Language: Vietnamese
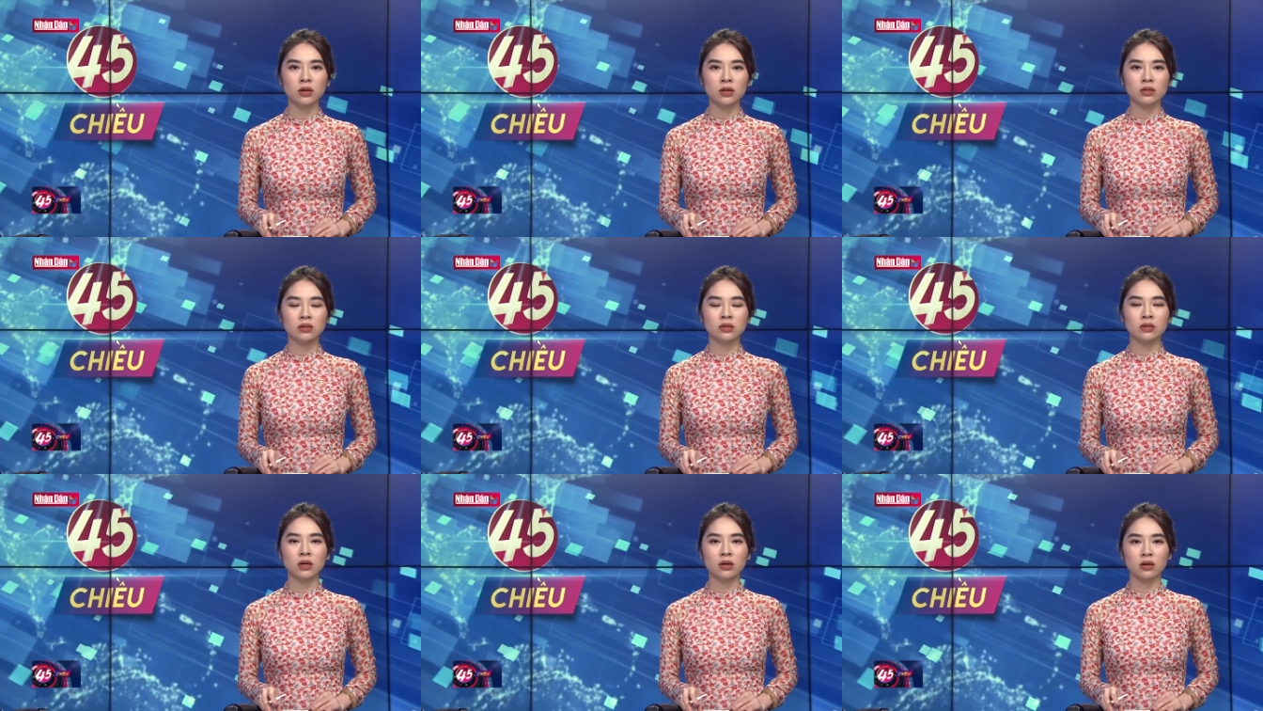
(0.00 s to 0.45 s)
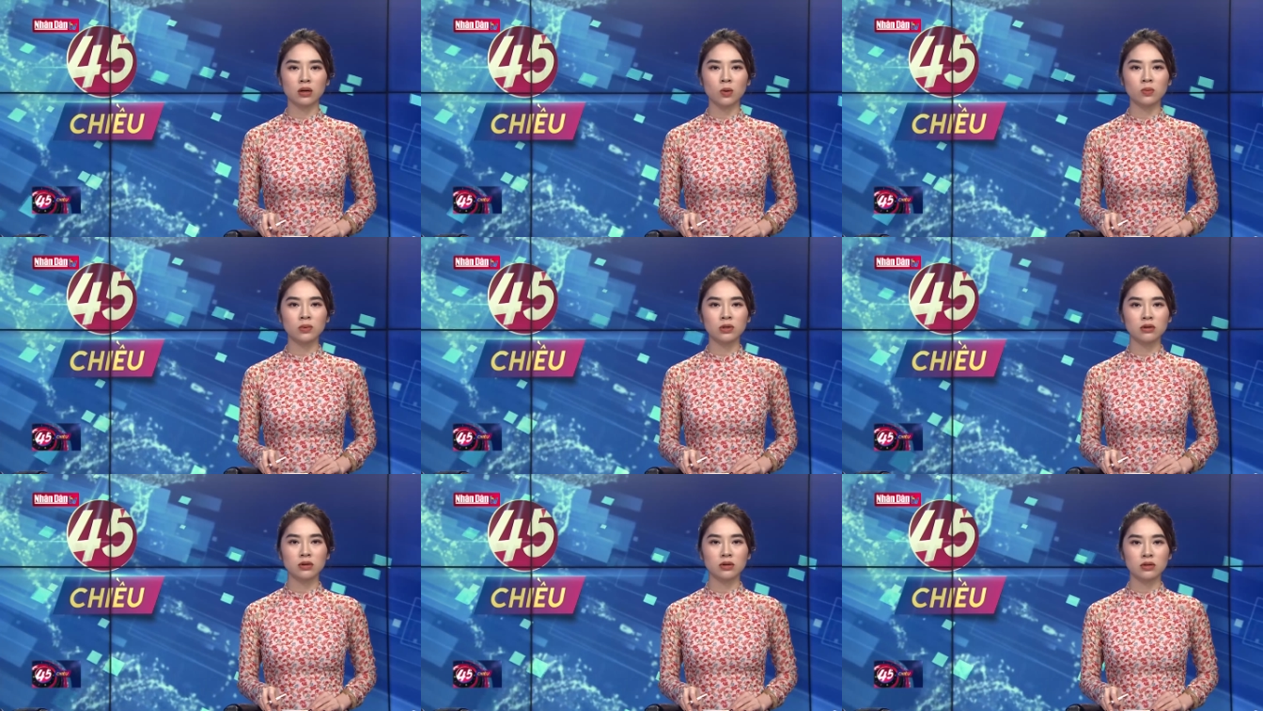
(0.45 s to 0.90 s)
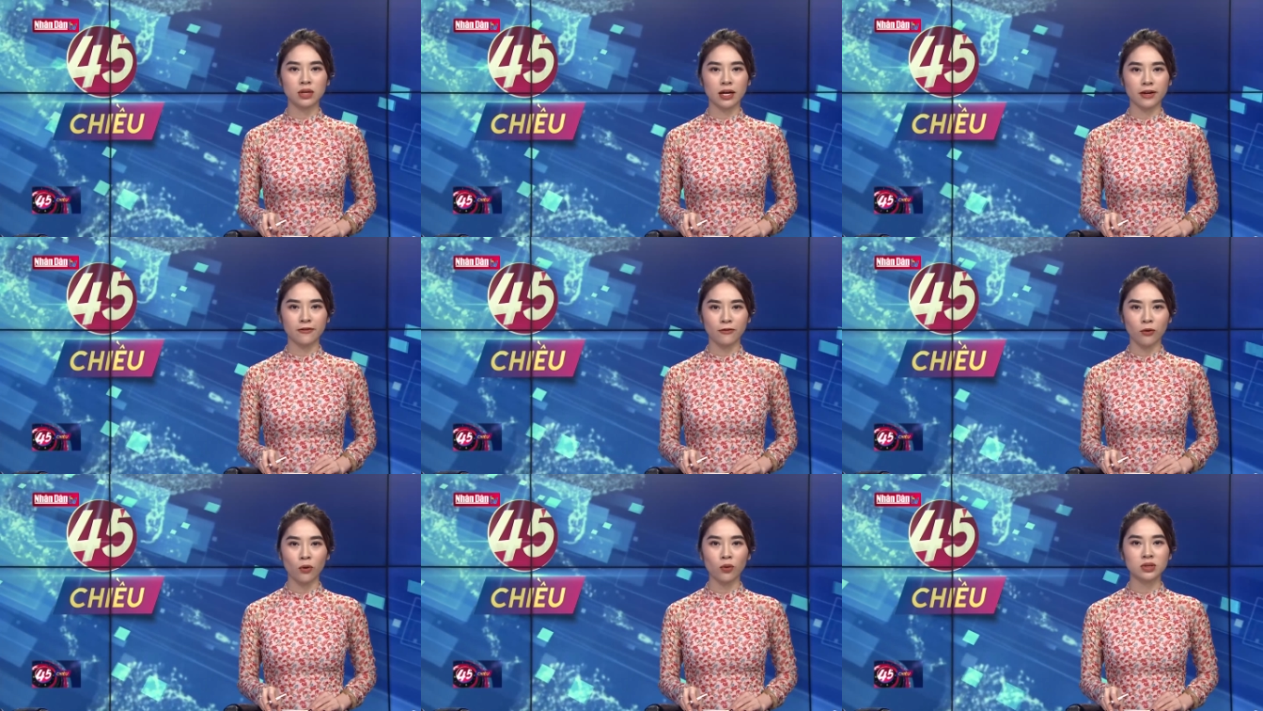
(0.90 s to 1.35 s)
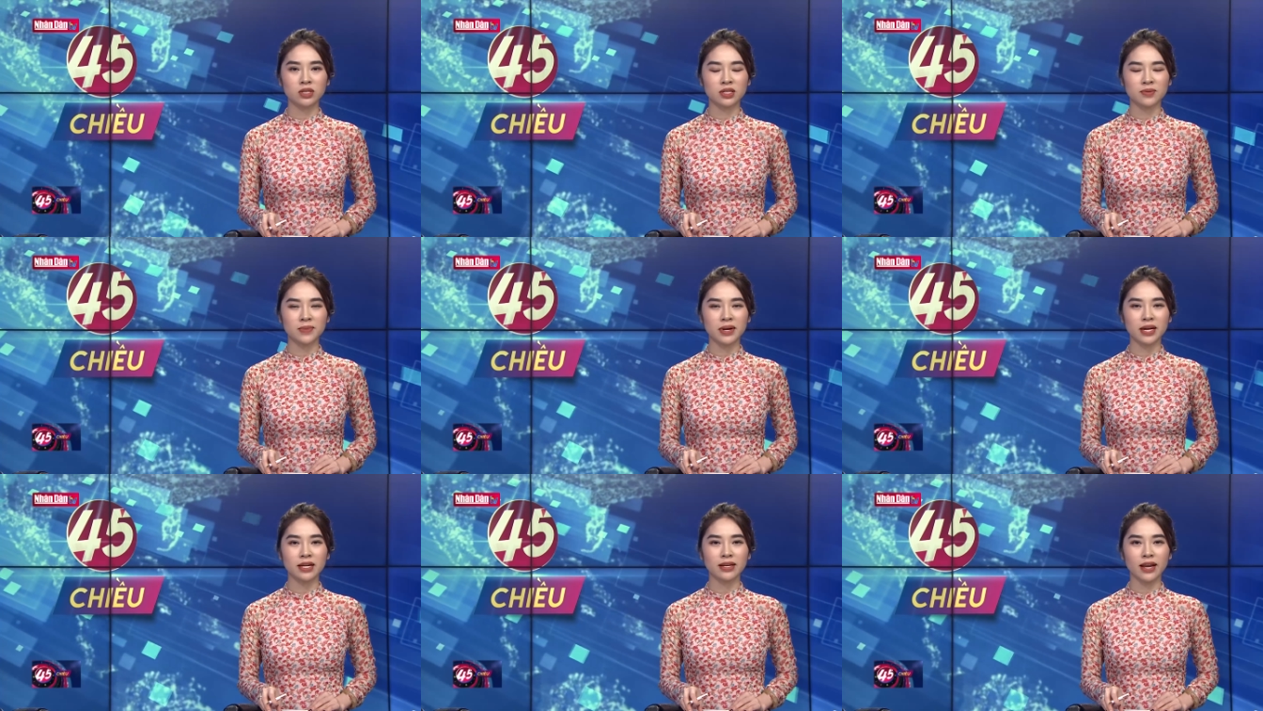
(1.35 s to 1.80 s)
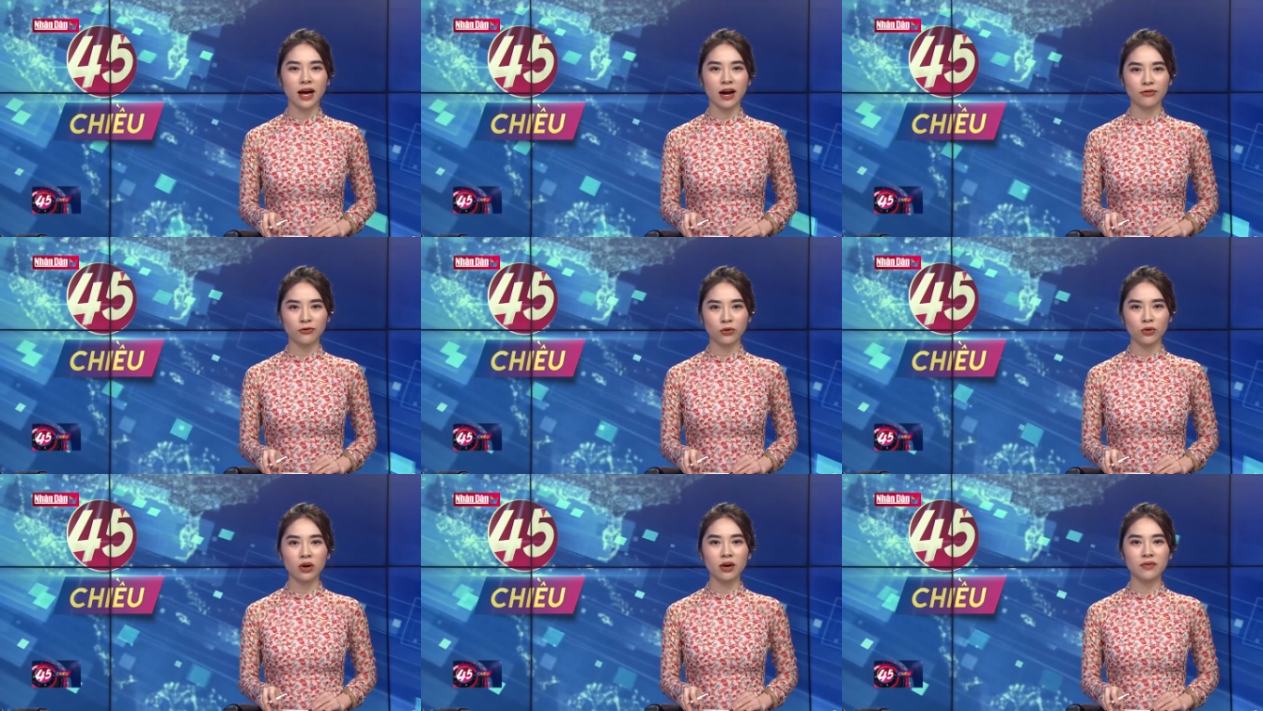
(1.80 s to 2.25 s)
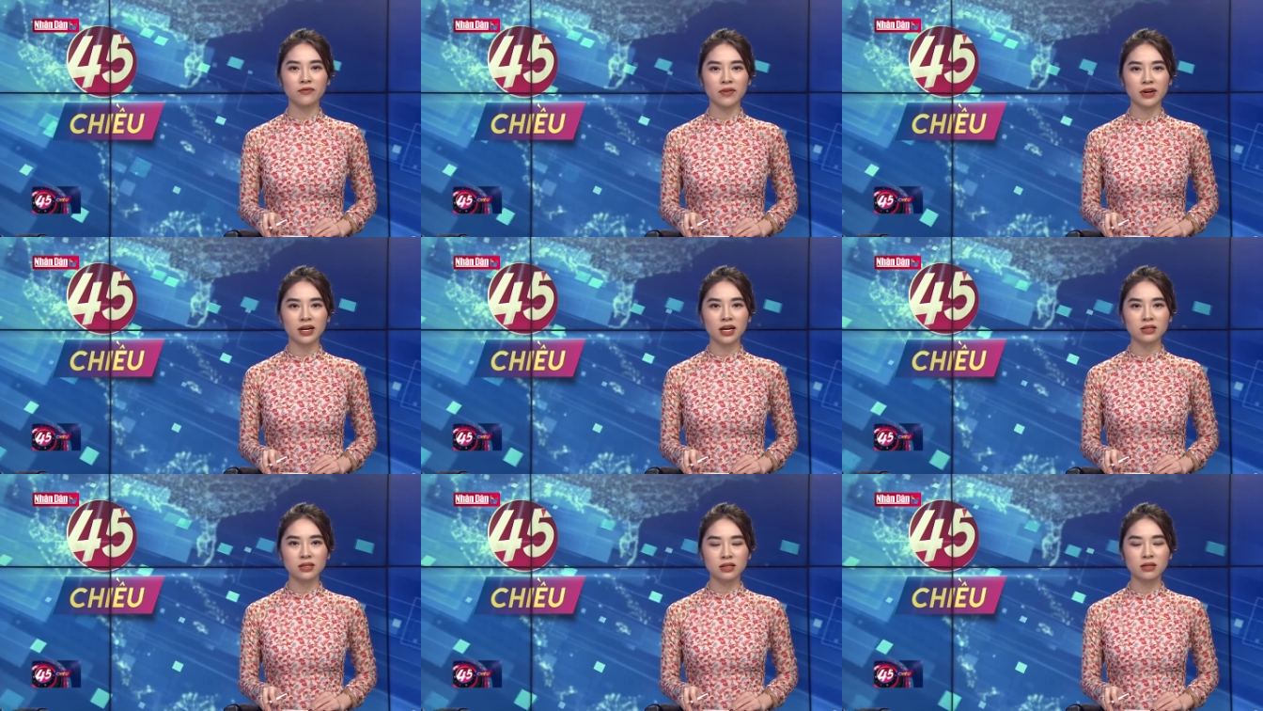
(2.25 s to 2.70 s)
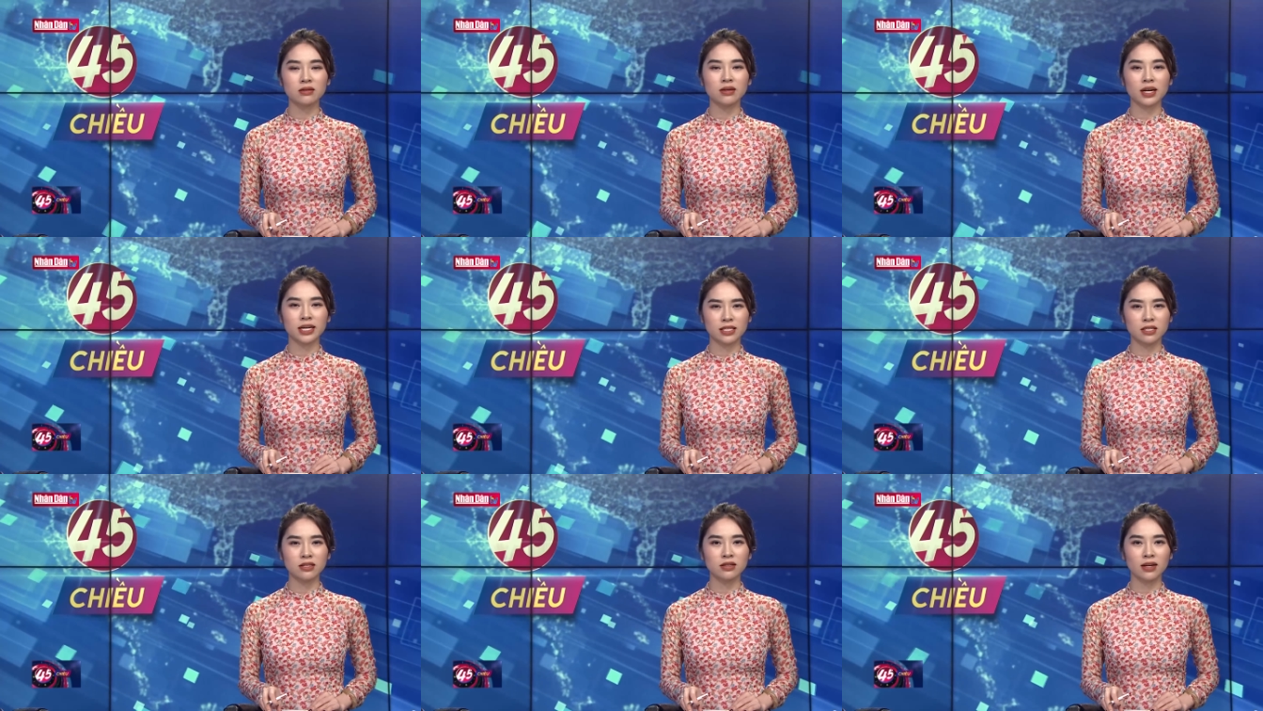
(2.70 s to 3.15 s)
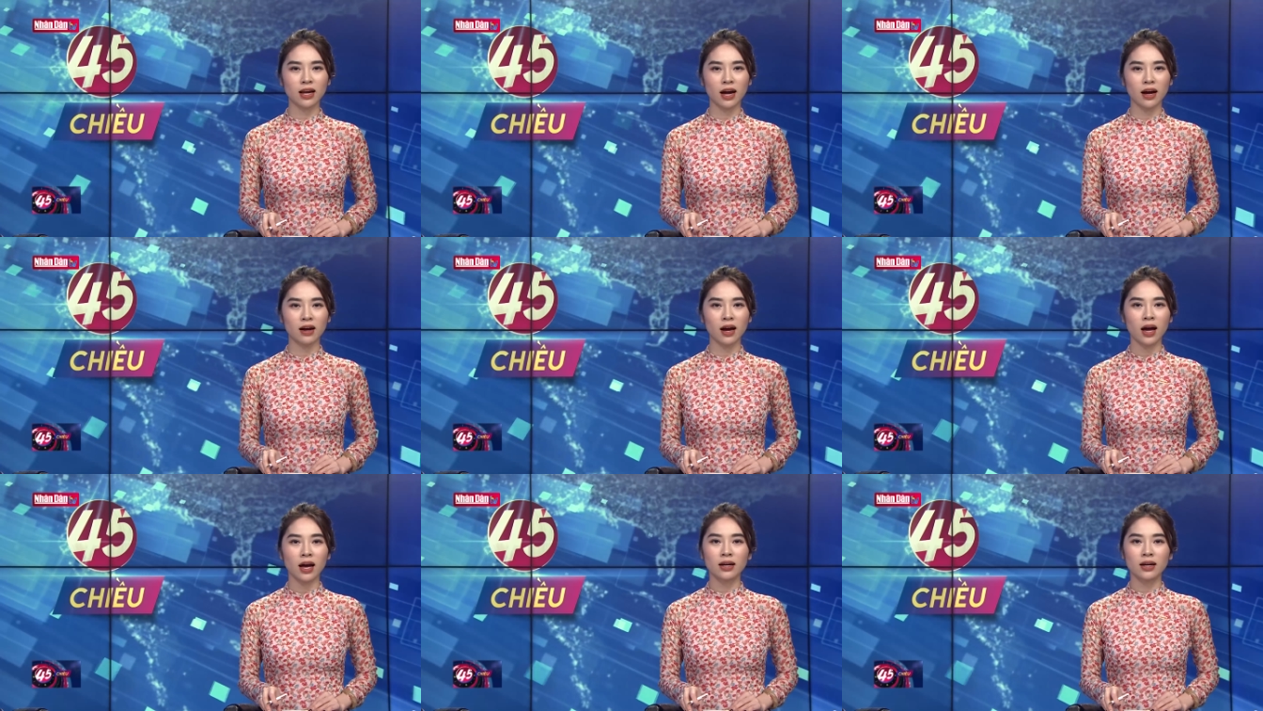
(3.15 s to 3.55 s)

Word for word: Sở Công Thương Thành phố Hồ Chí Minh đã phối hợp với các sở ngành chức năng,